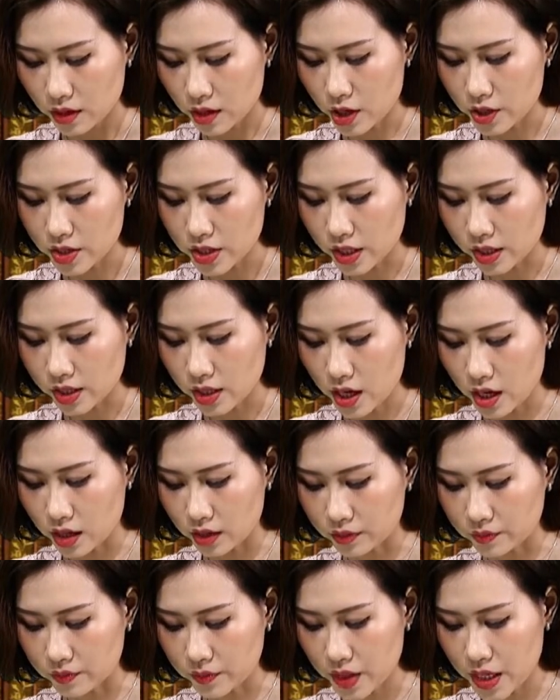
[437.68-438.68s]
Có những
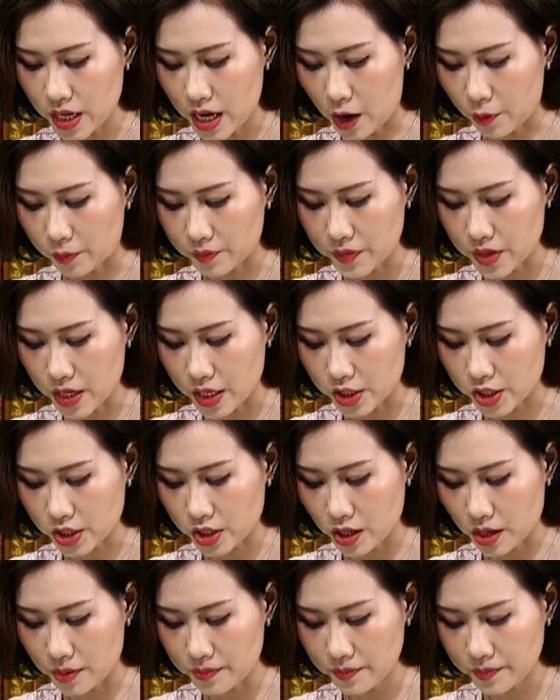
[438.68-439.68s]
lần đi học về
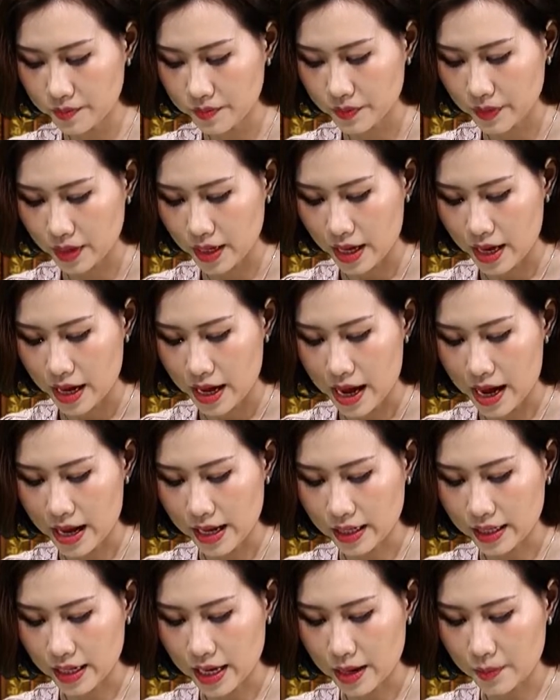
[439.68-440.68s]
sớm, hai
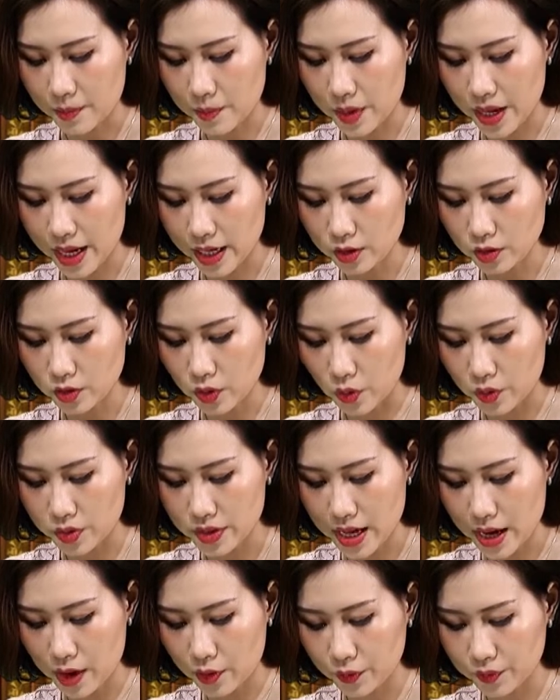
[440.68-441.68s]
anh em lén rủ
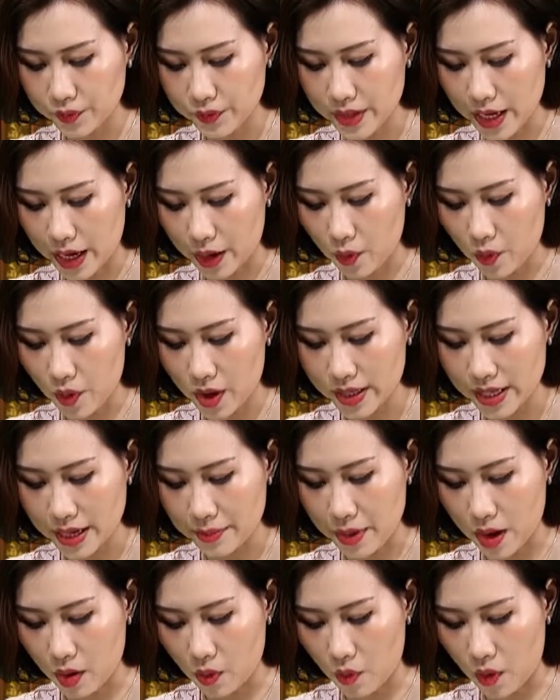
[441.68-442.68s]
nhau chạy qua nhà
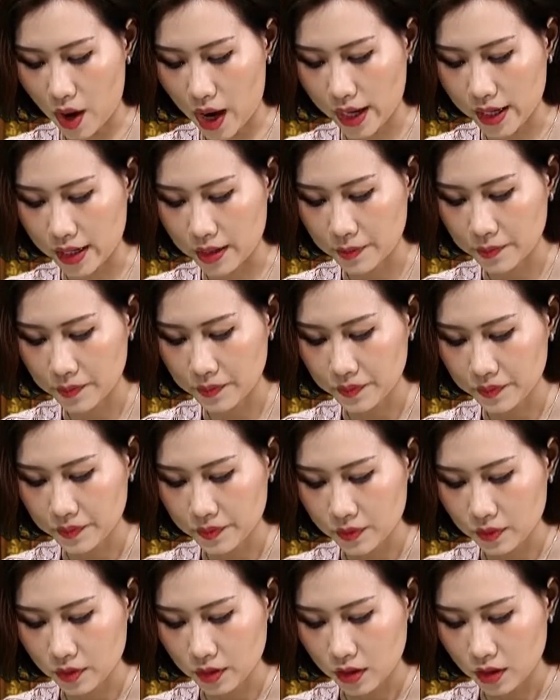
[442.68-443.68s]
bà ngoại.
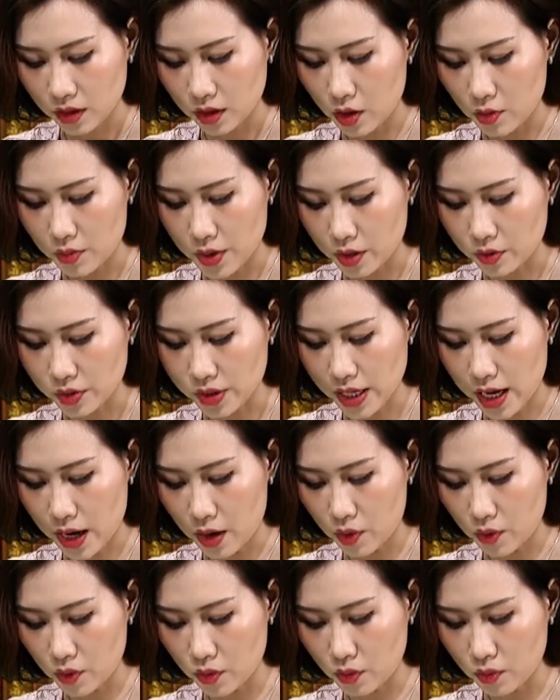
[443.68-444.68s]
Không hiểu
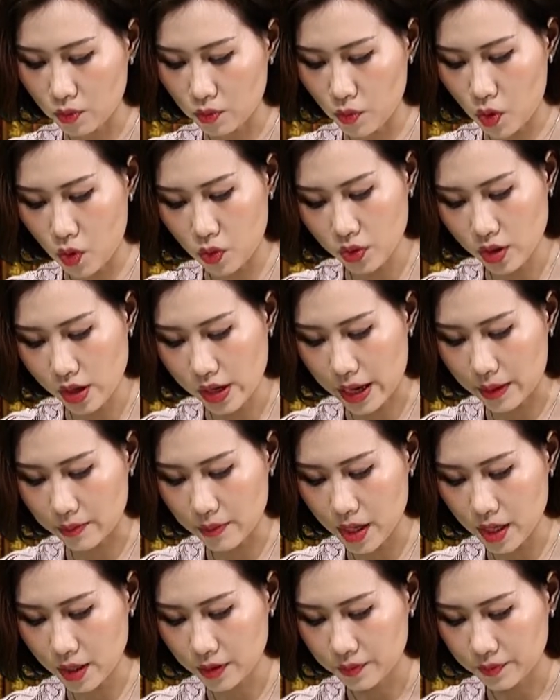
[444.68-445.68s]
sao bố nó lại
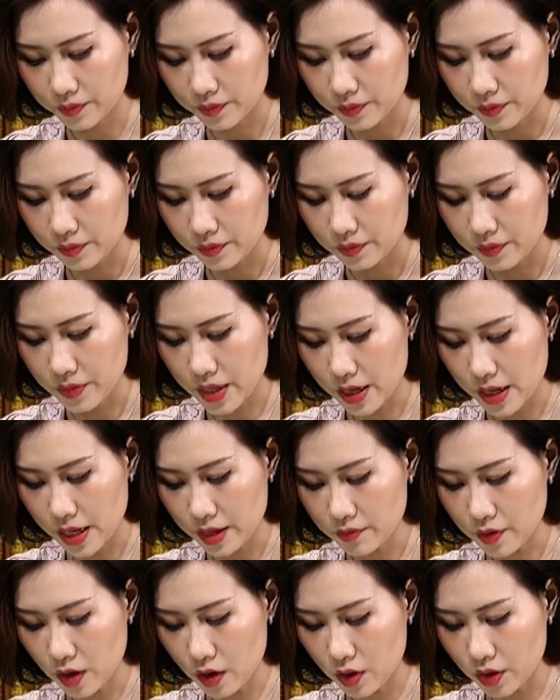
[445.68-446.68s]
biết, về
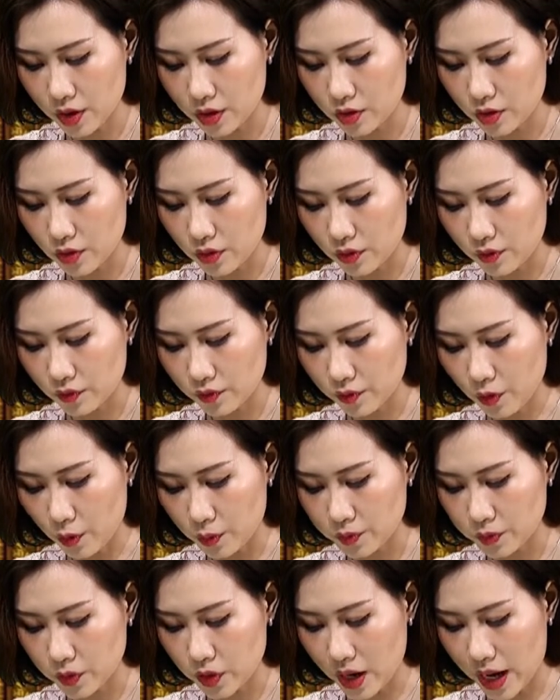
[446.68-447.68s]
lấy roi vụt
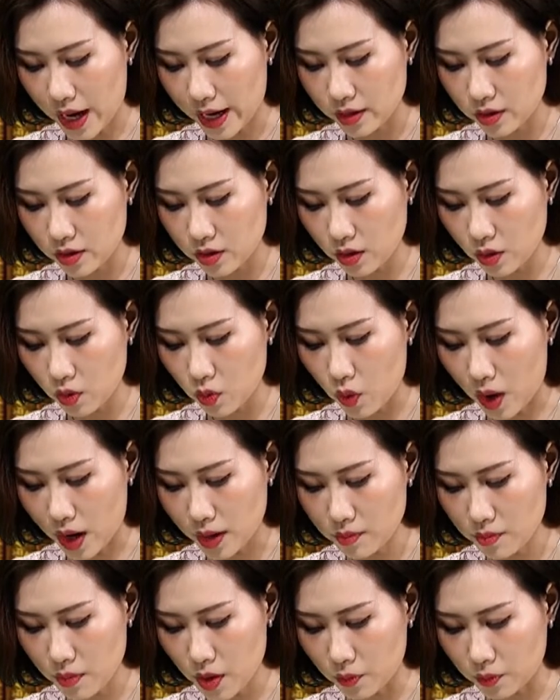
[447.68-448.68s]
cho hai đứa
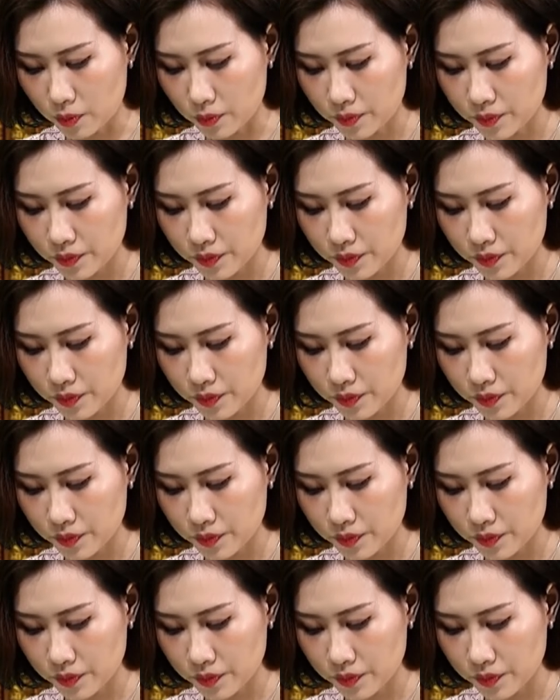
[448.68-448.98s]
quắn mông.